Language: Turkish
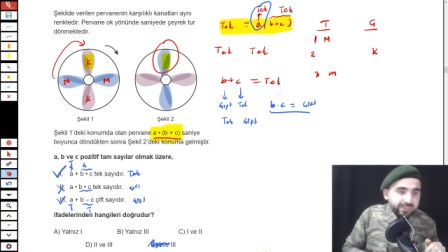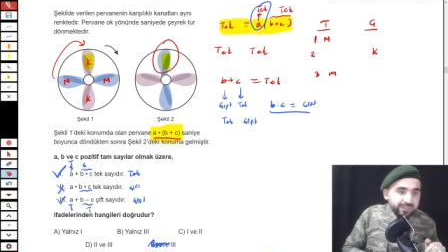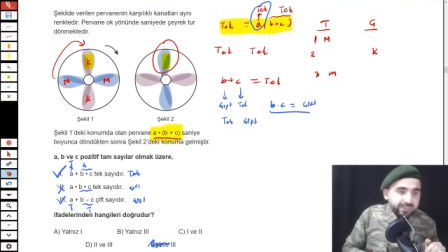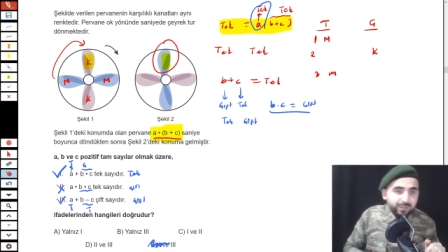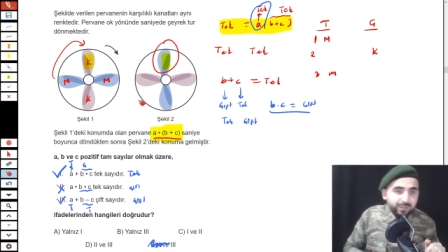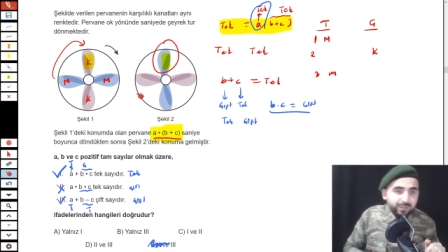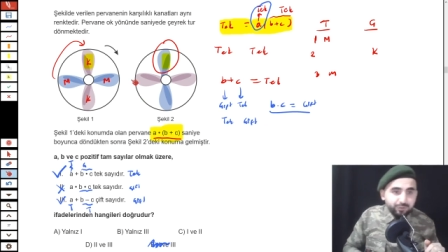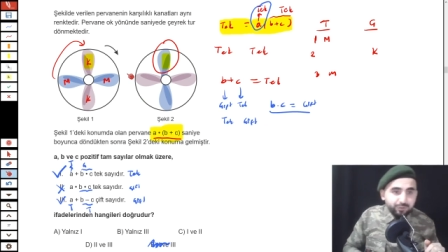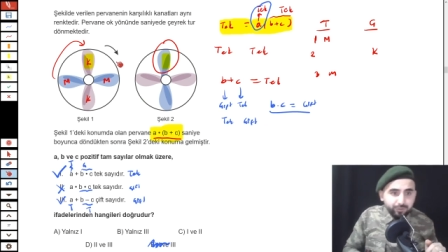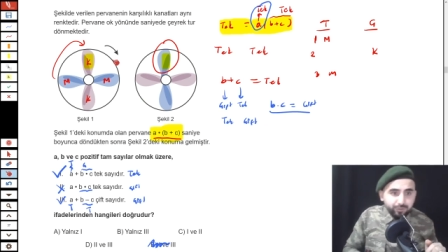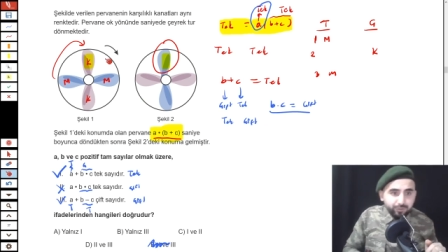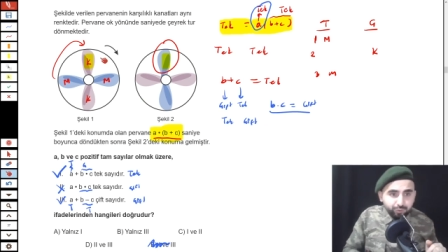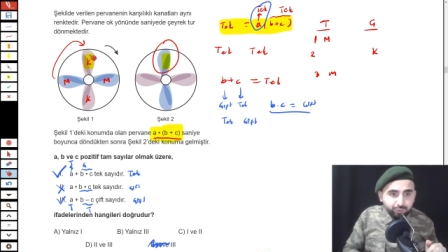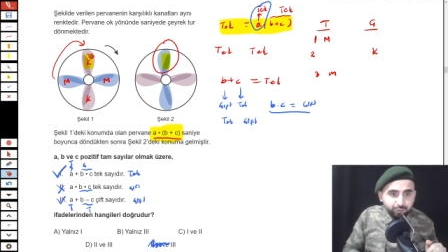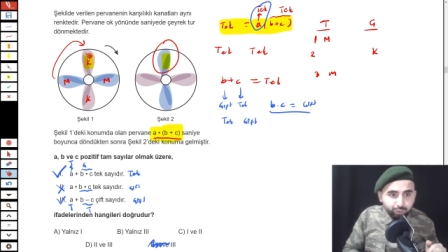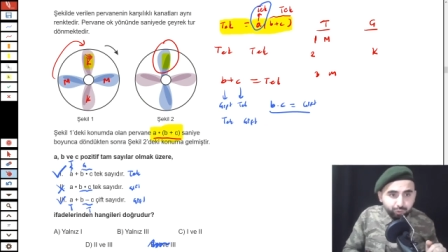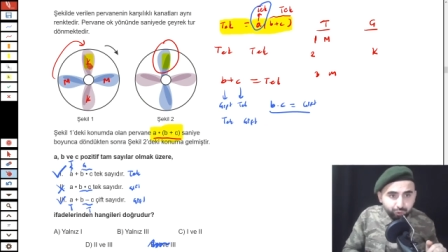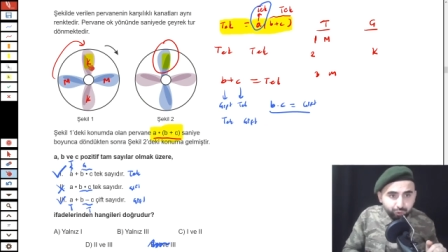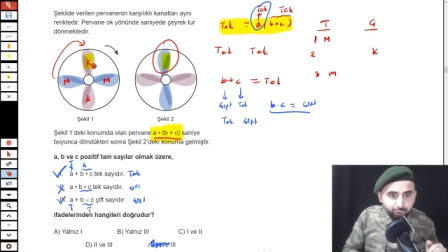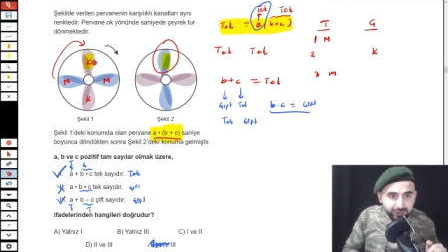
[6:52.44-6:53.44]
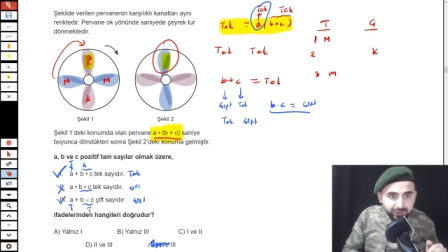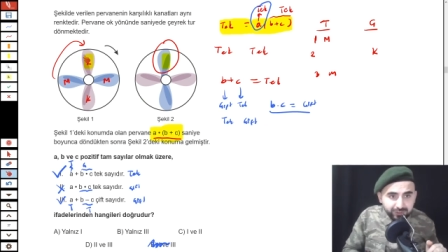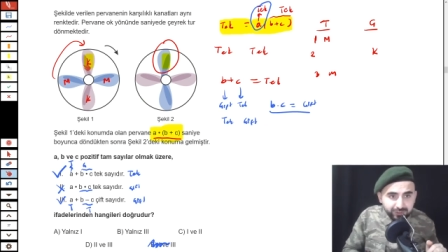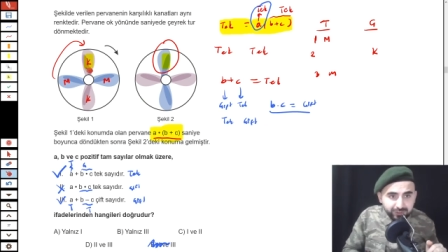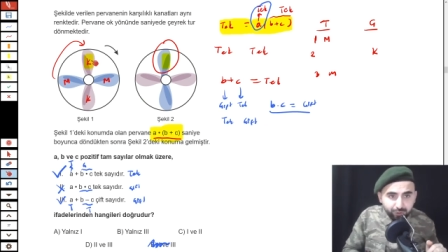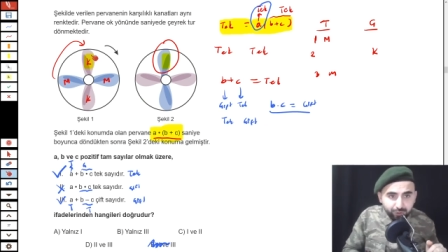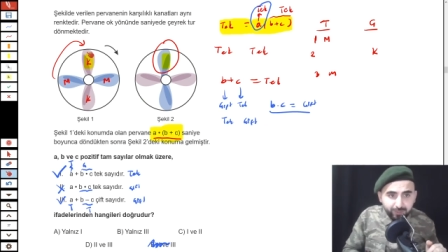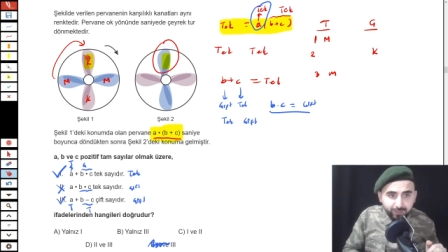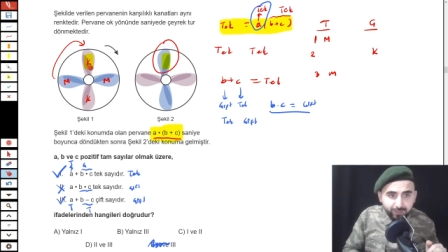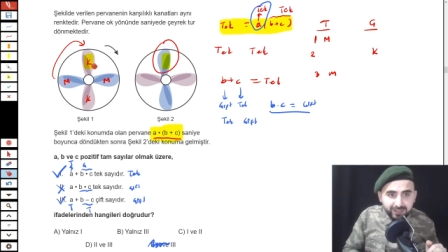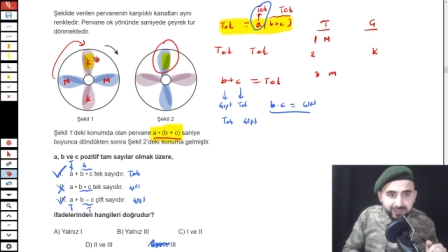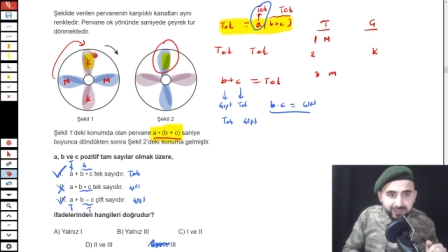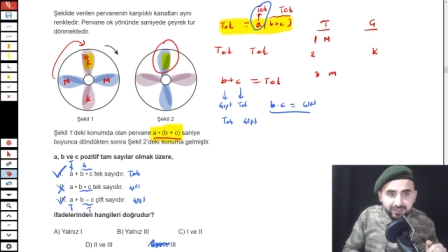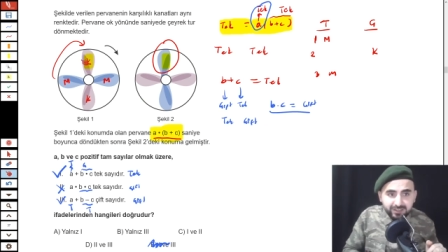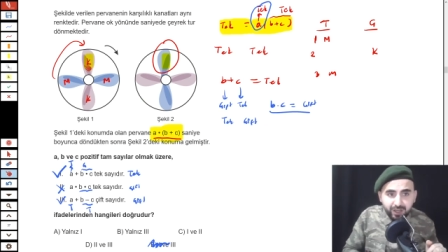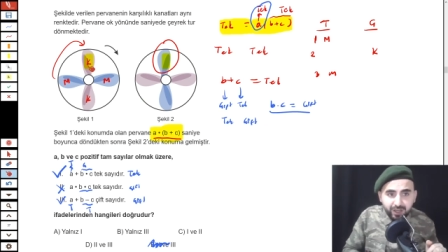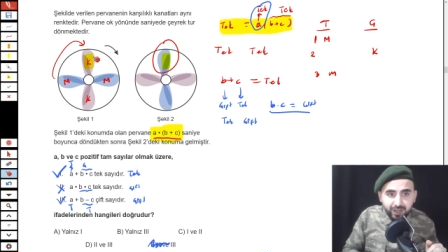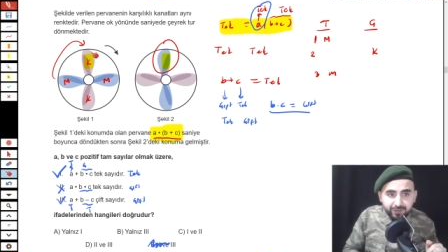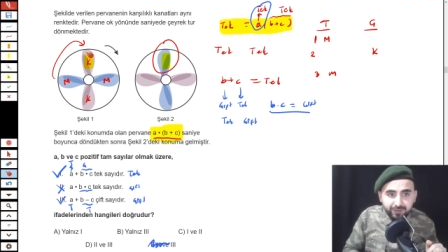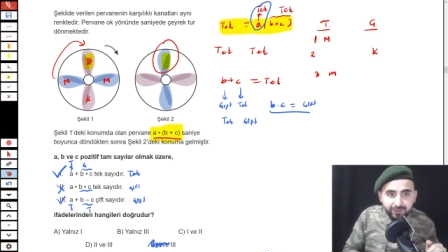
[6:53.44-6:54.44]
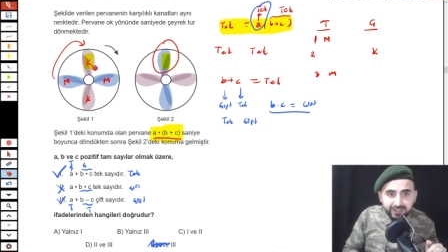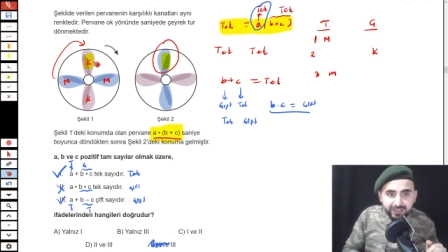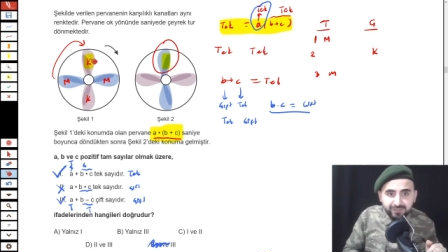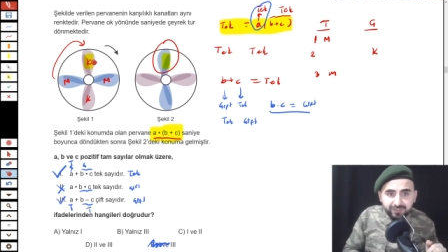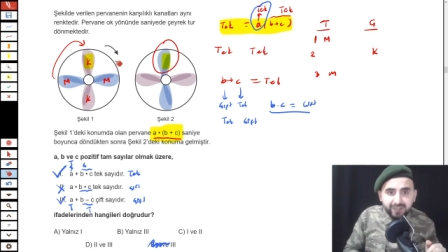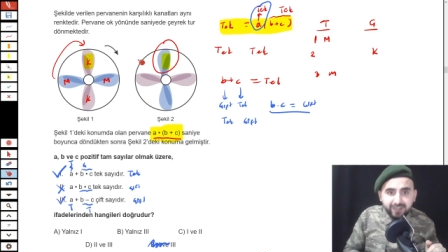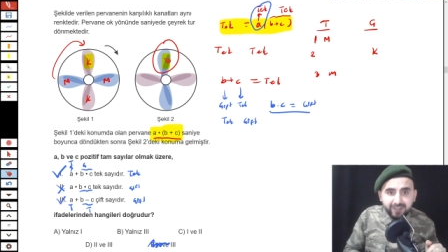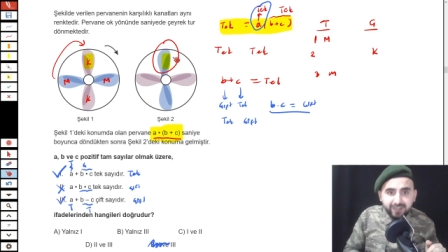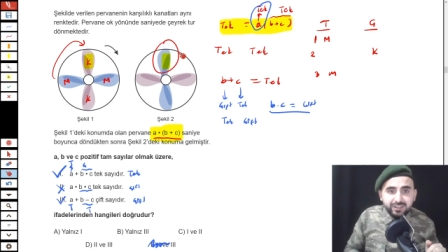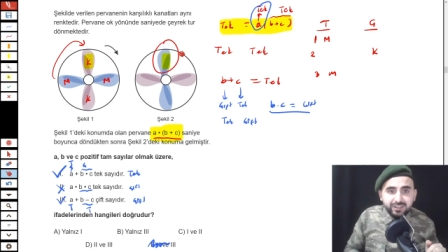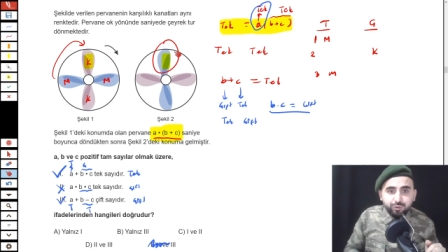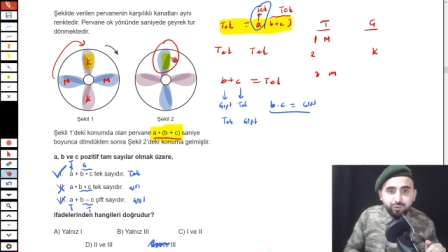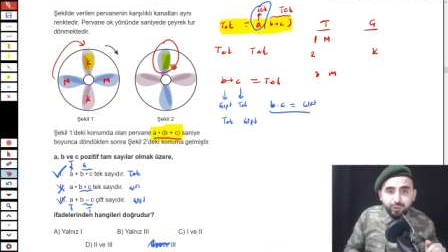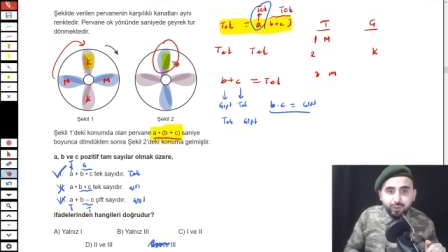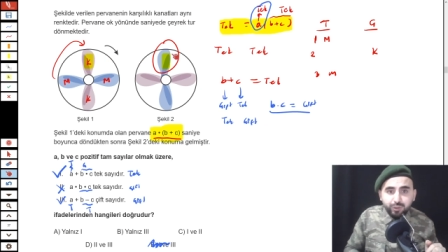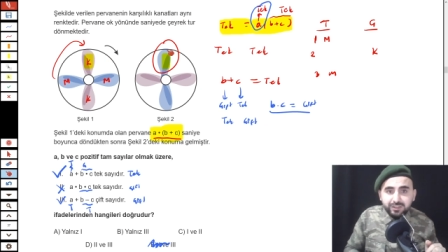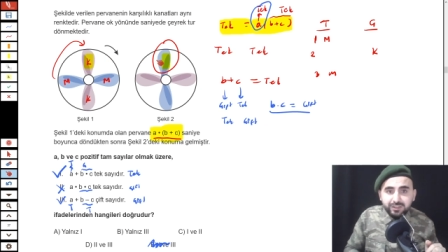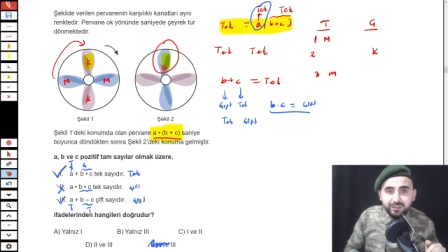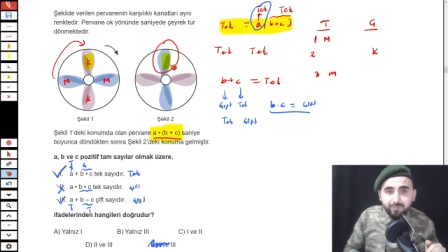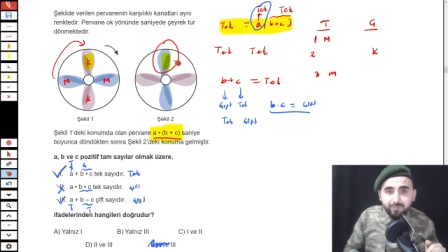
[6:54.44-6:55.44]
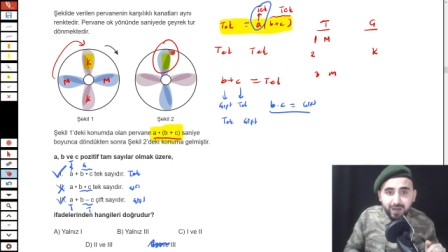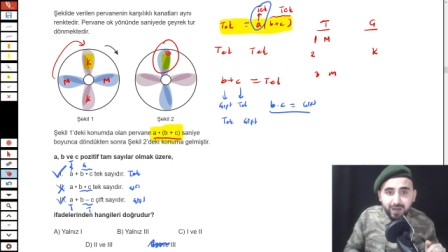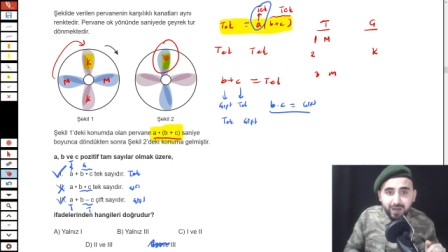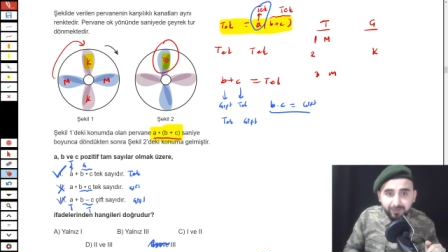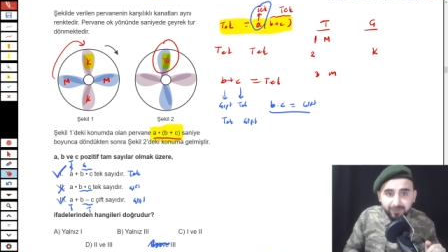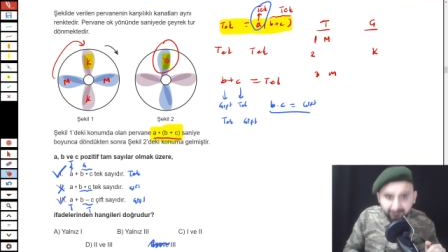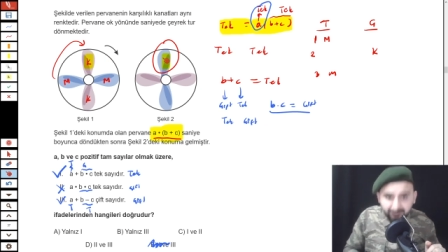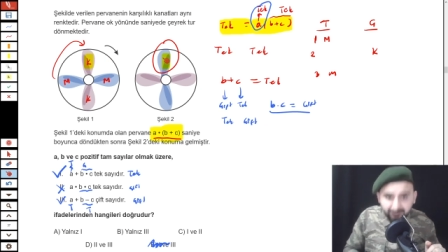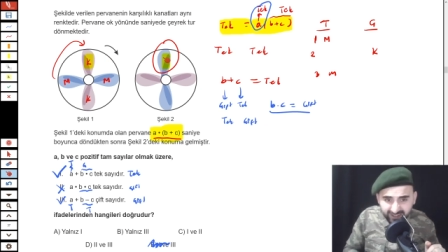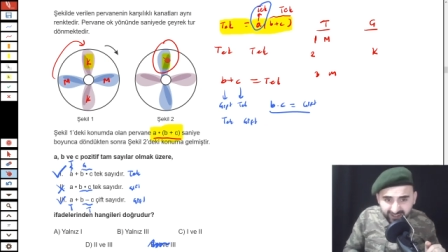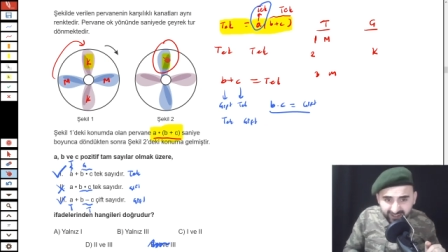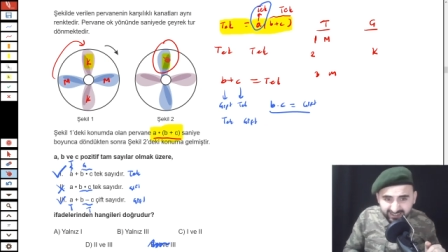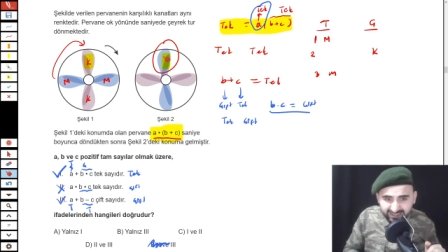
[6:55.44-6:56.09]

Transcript: alıyorum. Şurada normalde kahverengi varken şu anda mavi var.